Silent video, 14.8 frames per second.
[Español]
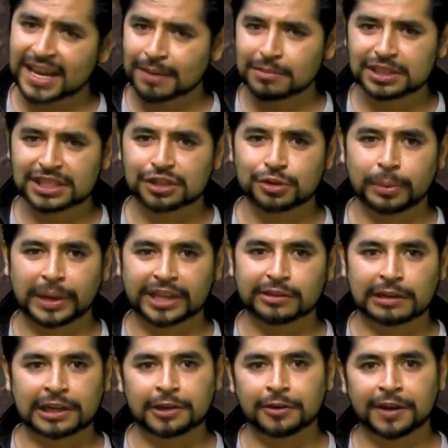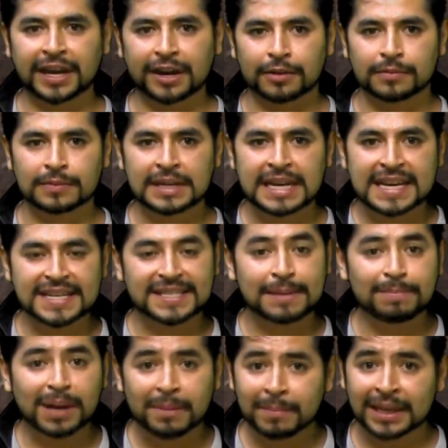hayamos descubierto el hino negro,
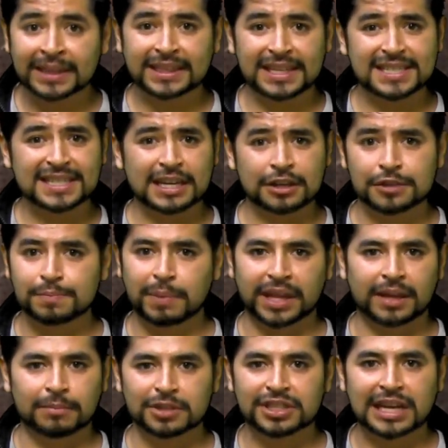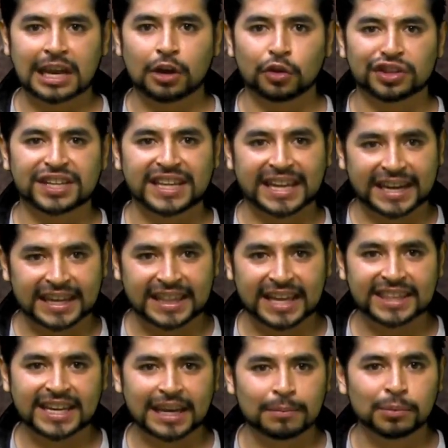Simplemente es que nos perdemos en la
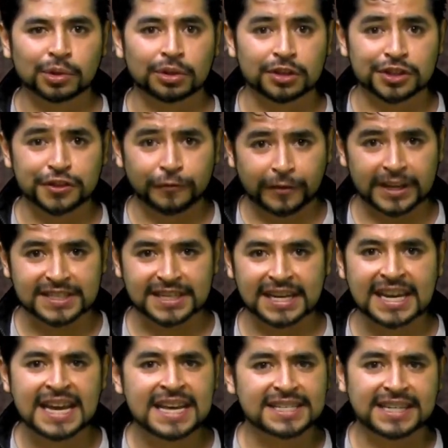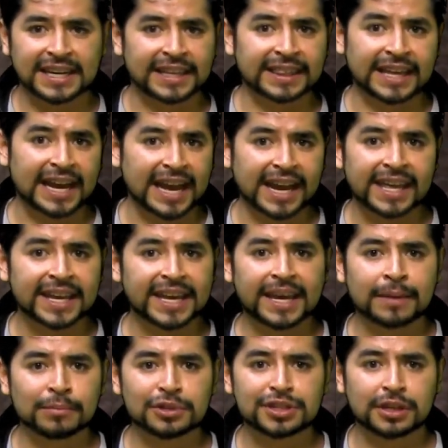cotidianidad que el mundo nos ofrece sin indagar en que
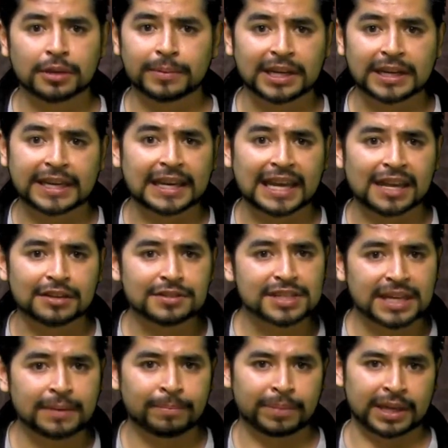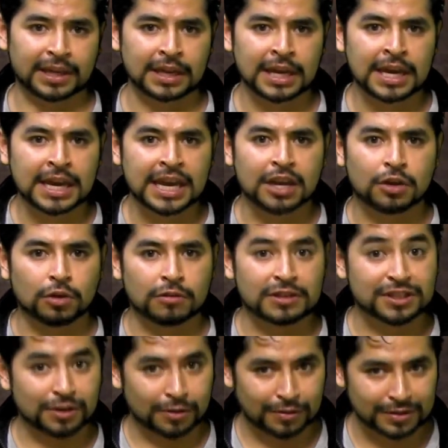hemos sido vigilados siempre y con
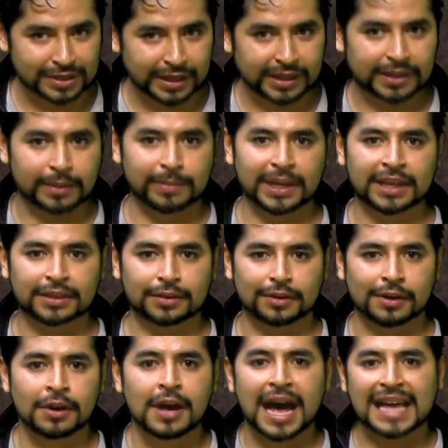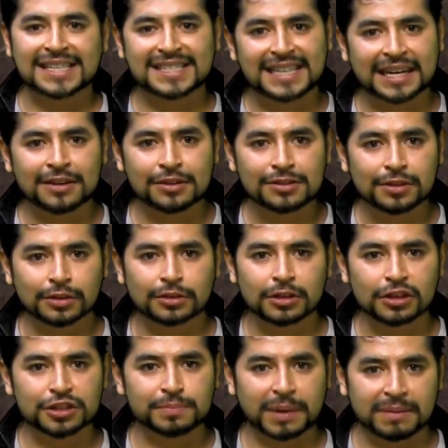nuestro consentimiento, al ser nosotros
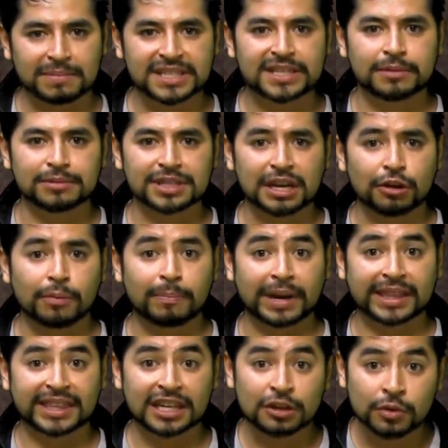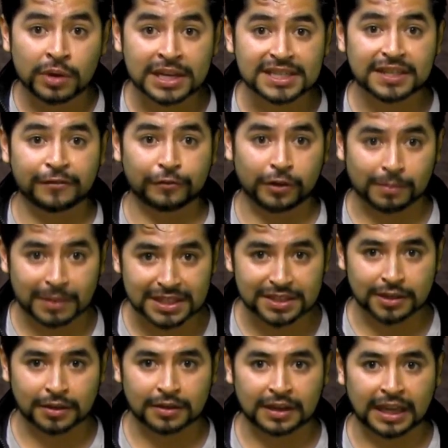los permisivos a compartir nuestra
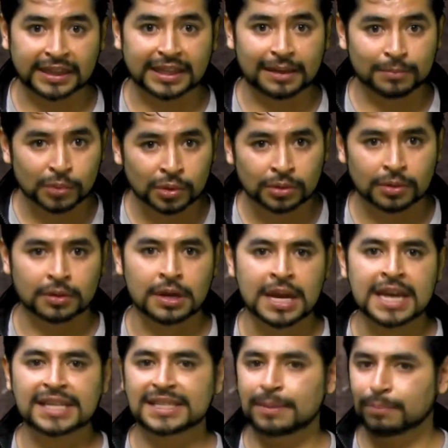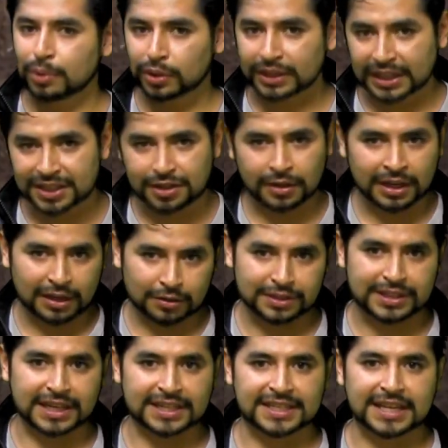información ante el mundo sin protección y
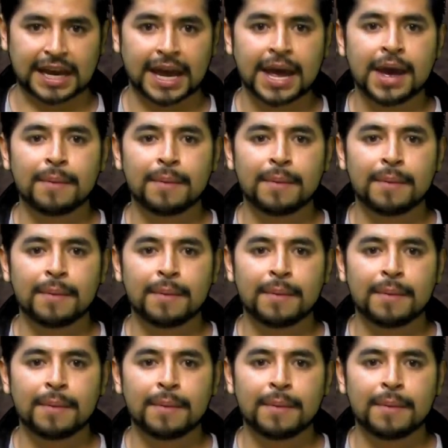conciencia.